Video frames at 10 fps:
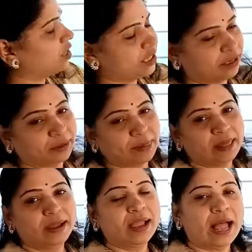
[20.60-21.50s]
अक्षर
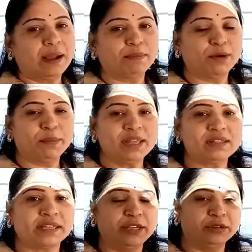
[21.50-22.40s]
आपको मैं
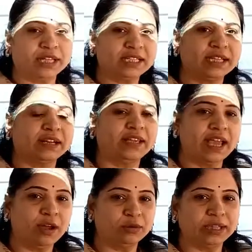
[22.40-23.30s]
संयुक्त अक्षर
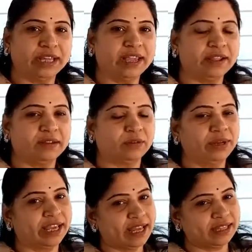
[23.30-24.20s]
क्या होते हैं
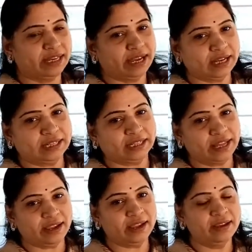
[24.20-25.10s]
उन्हें कैसे लिखा
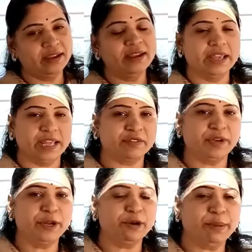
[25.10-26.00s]
जाता है इस
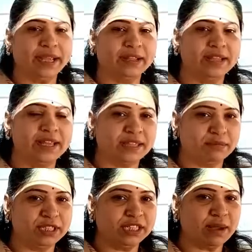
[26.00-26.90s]
वीडियो में ये
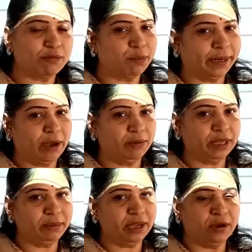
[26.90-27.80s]
सब चीज़ आपको
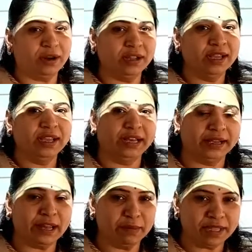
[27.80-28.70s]
पढ़ाऊंगी भी और
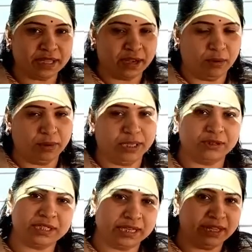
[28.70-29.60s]
लिखना भी सिखाऊंगी
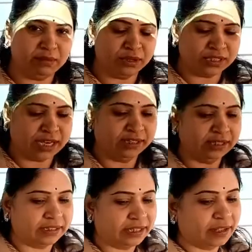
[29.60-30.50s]
तो चलिए हम लोग स्टार्ट
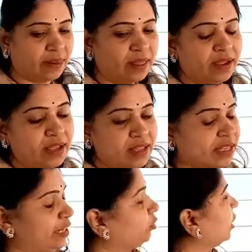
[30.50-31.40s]
करते हैं
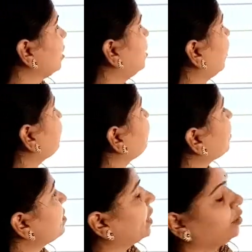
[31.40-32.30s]
संयुक्त अक्षर
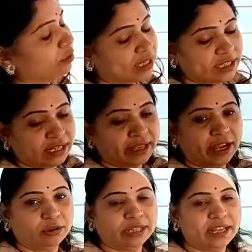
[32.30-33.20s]
संयुक्त अक्षर
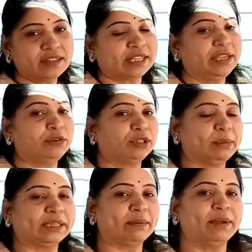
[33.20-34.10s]
क्या होते हैं संयुक्त
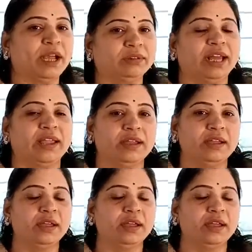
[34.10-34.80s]
मतलब क्या होता है